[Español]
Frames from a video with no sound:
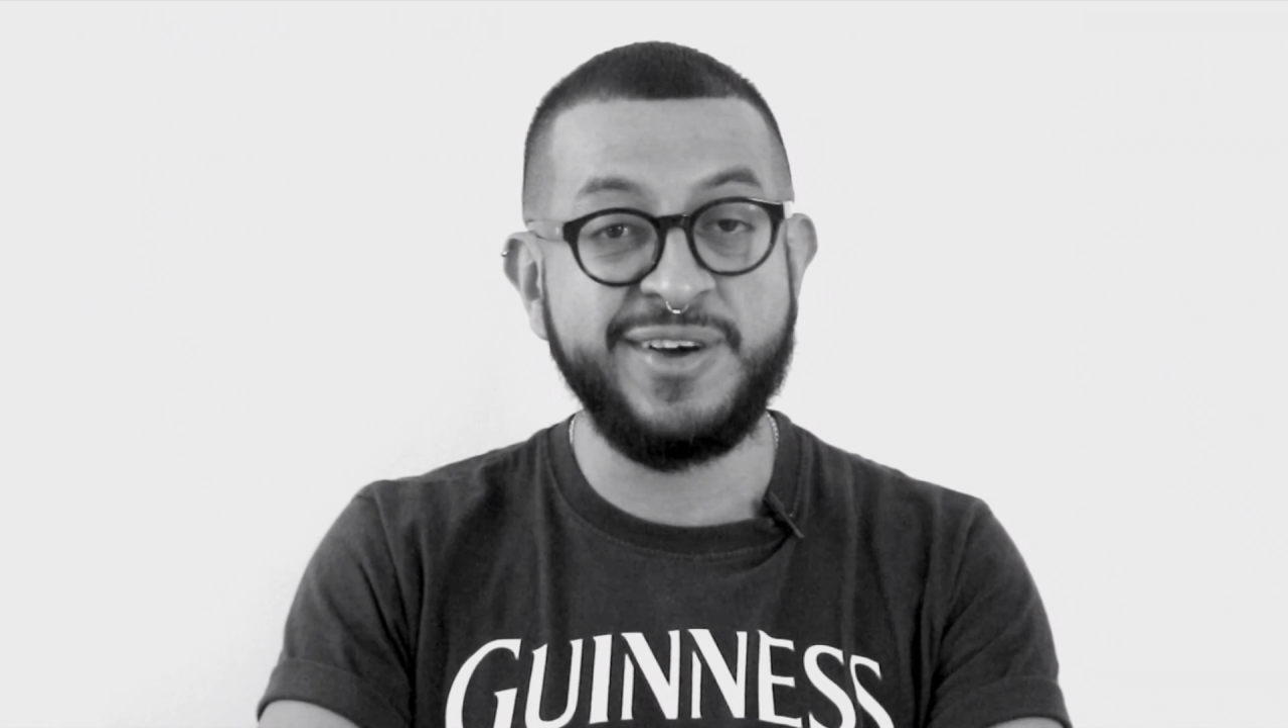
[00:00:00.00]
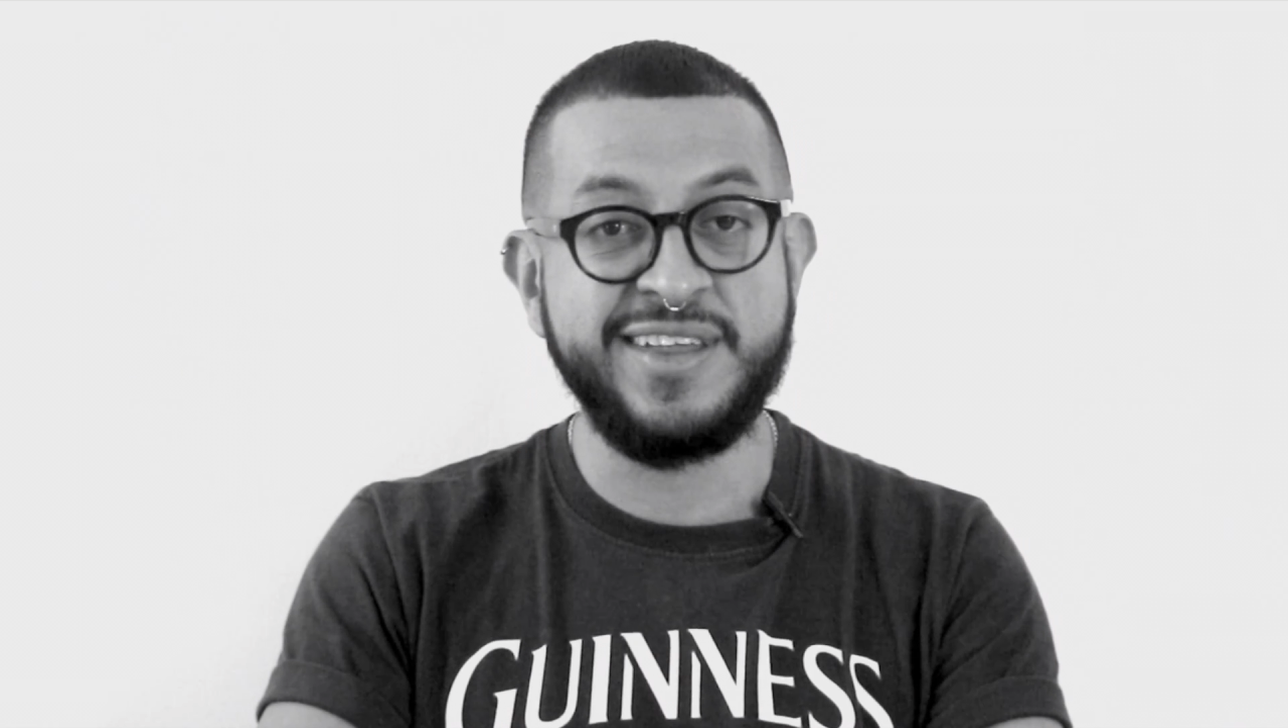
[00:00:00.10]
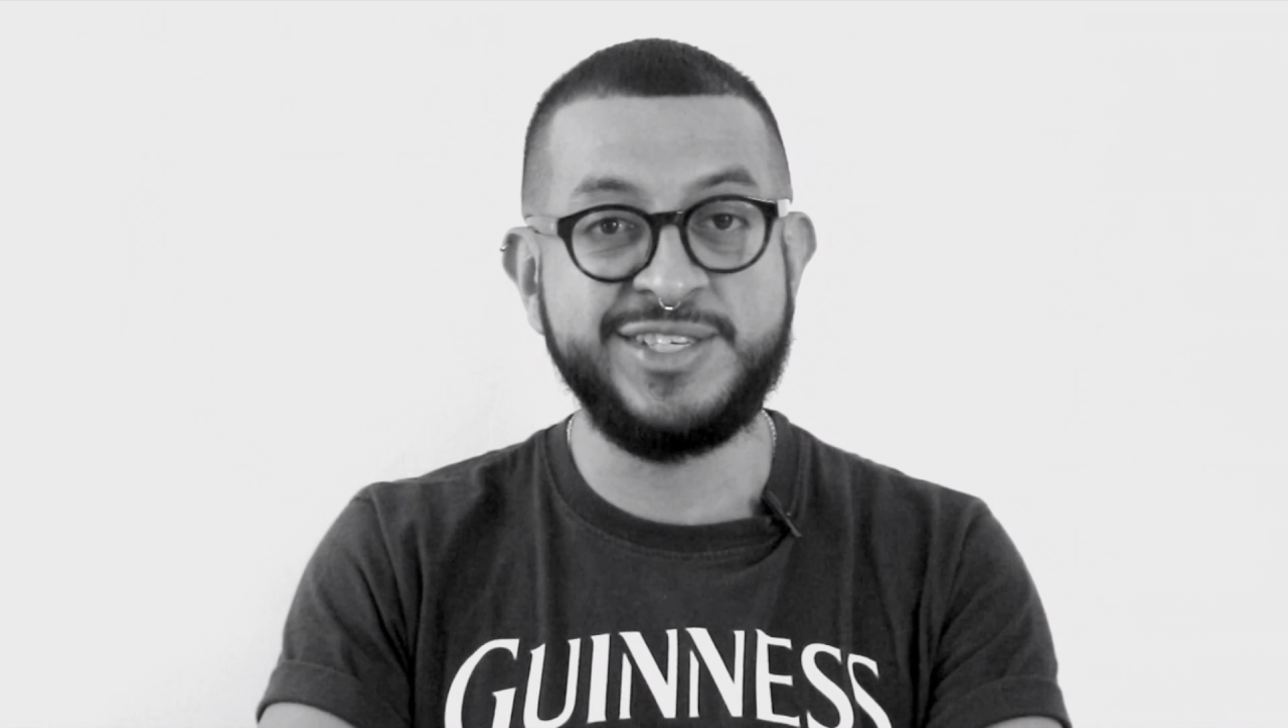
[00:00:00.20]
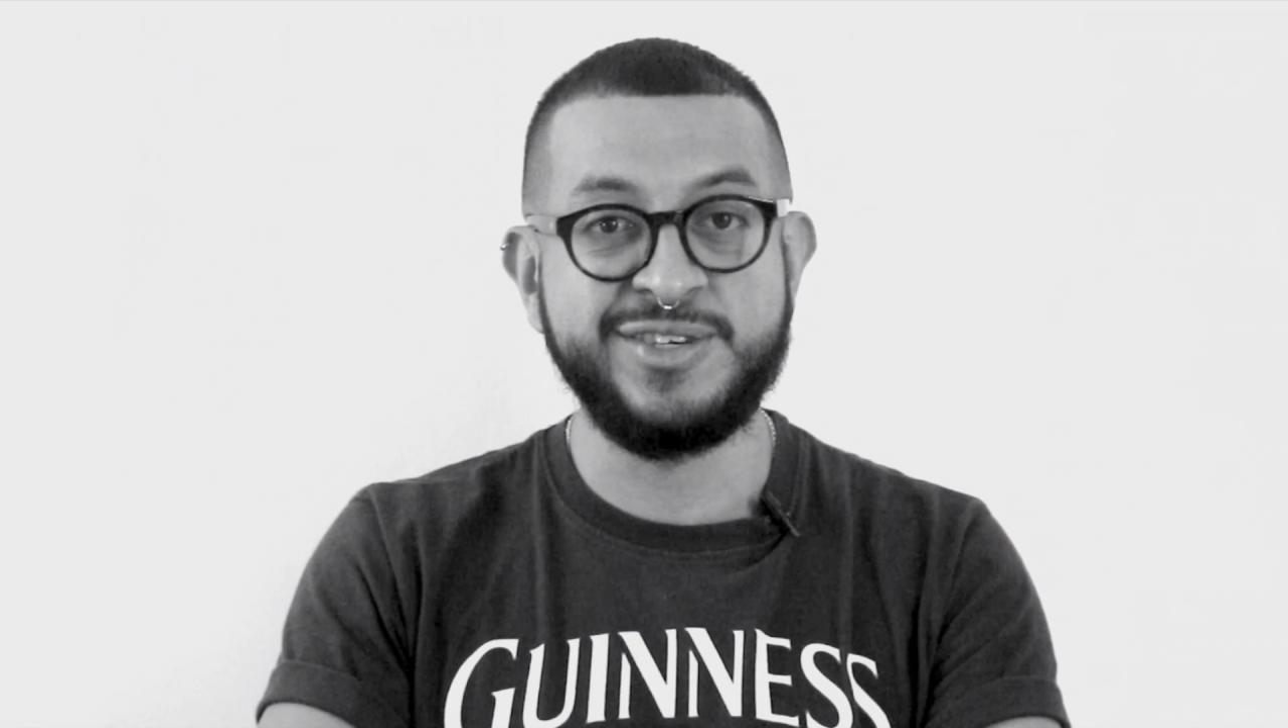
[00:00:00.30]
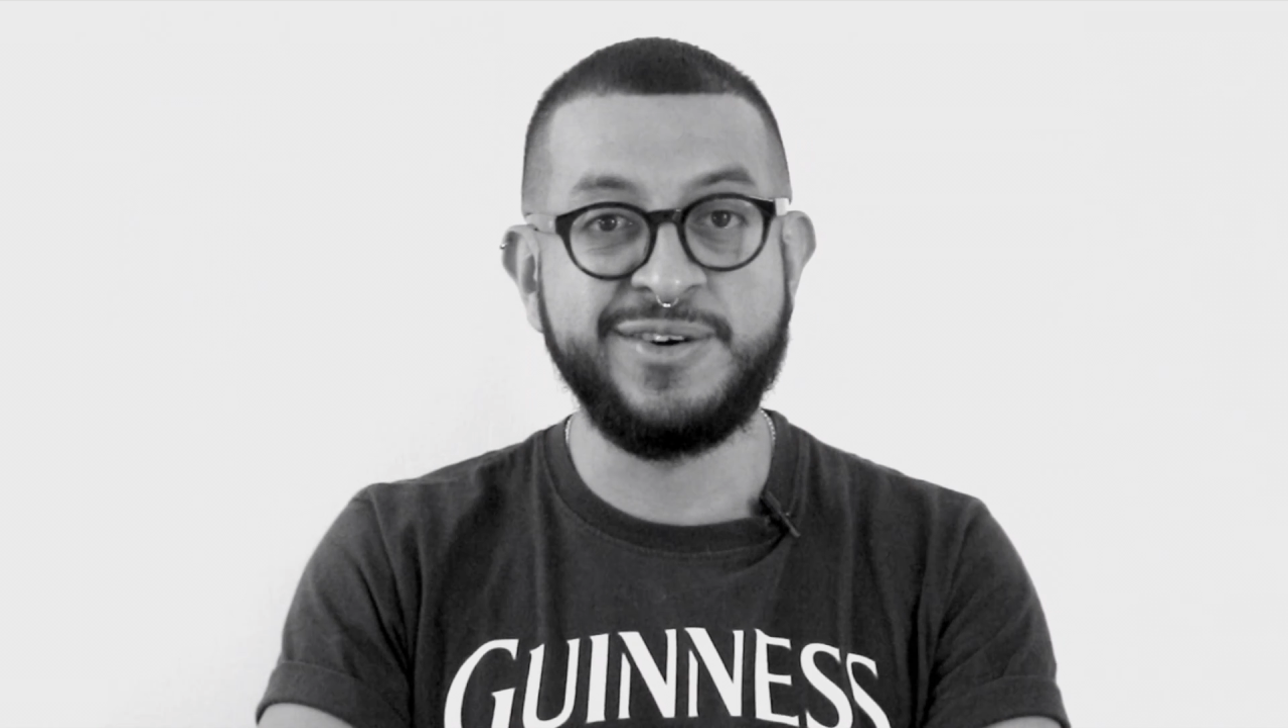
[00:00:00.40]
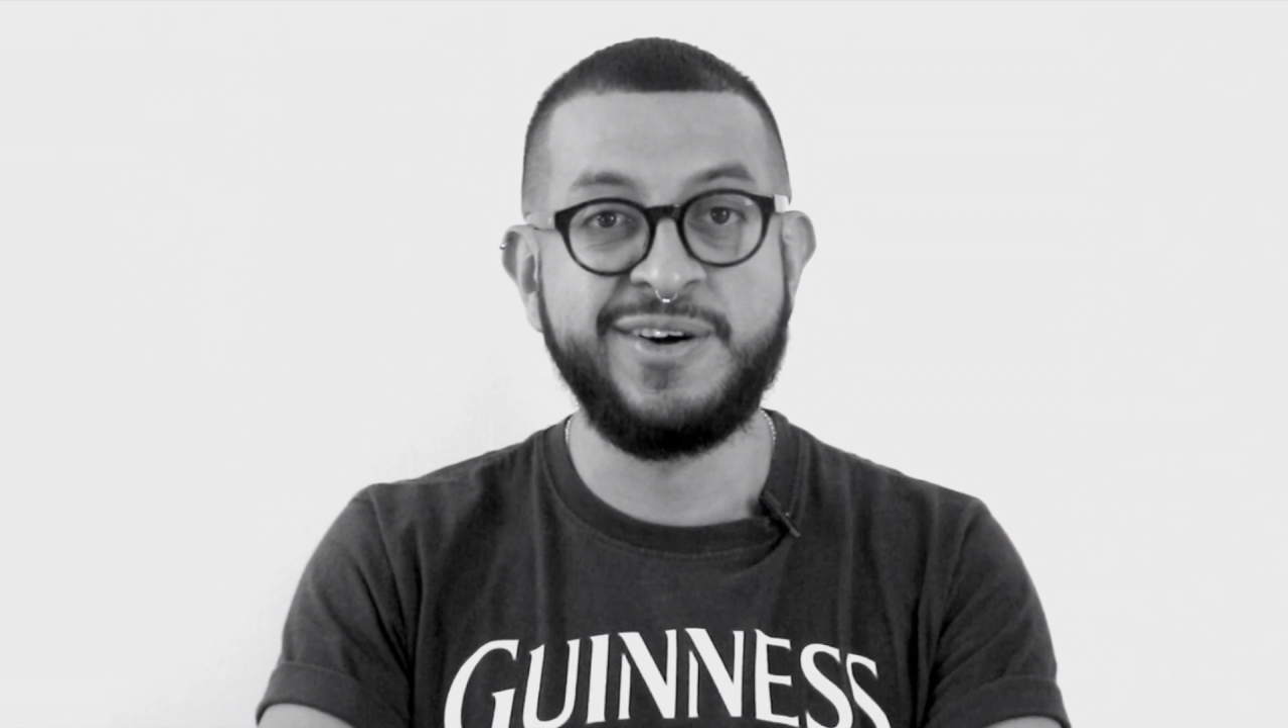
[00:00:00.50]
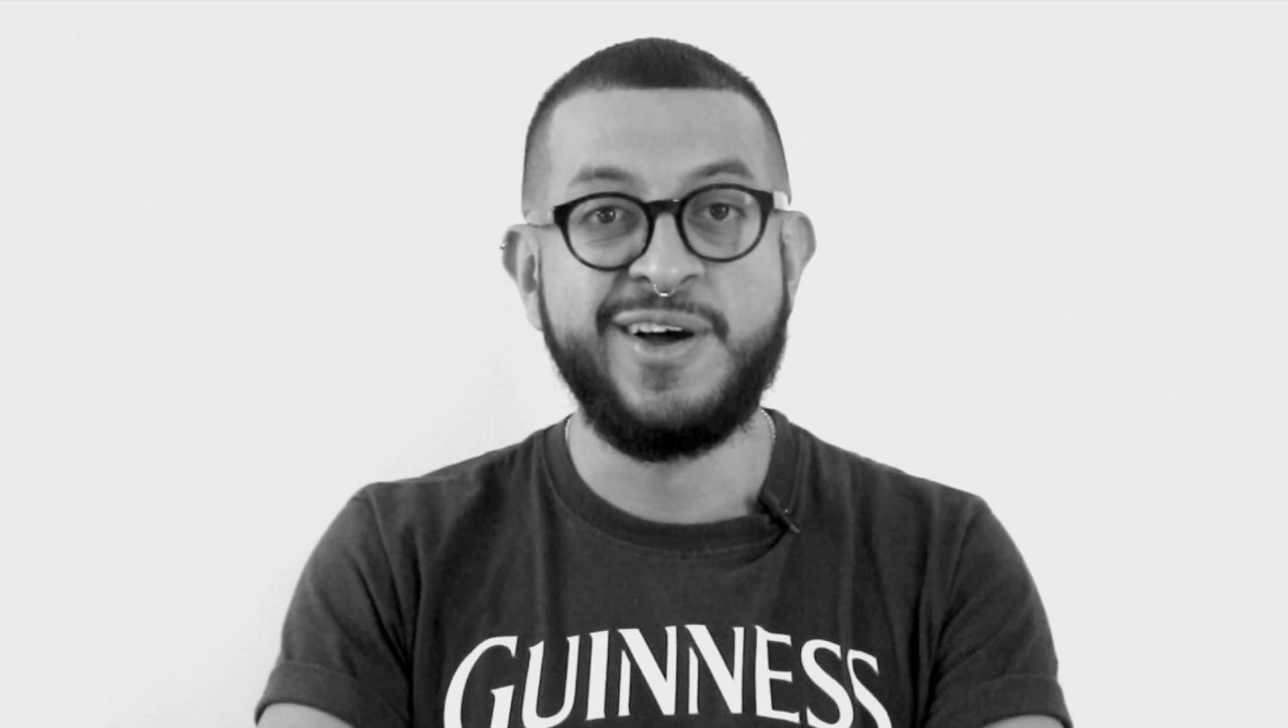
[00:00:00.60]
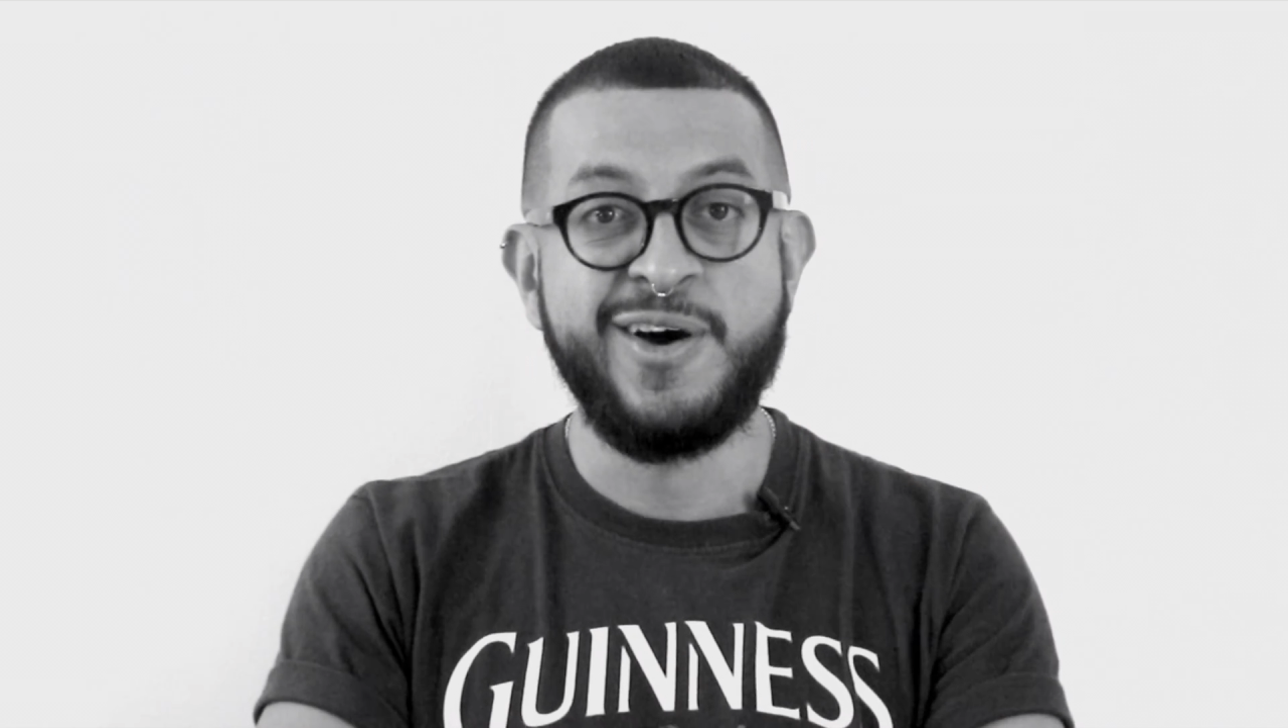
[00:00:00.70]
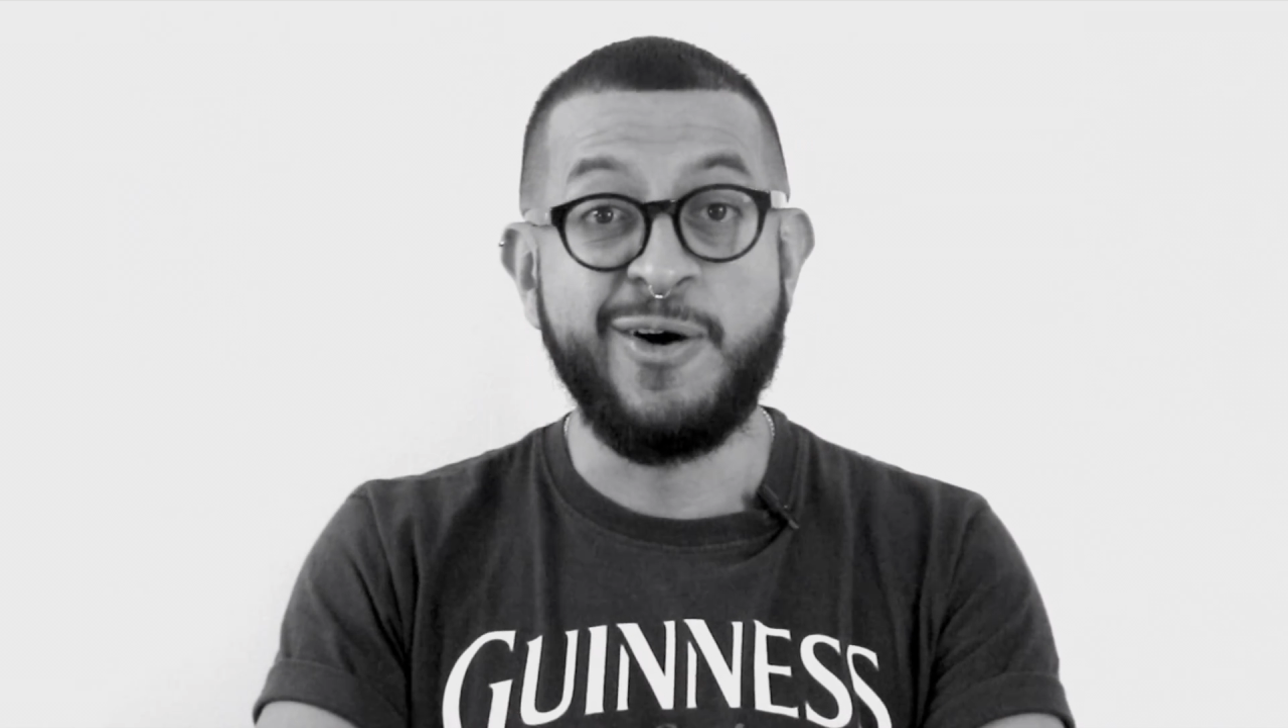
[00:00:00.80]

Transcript: y de hecho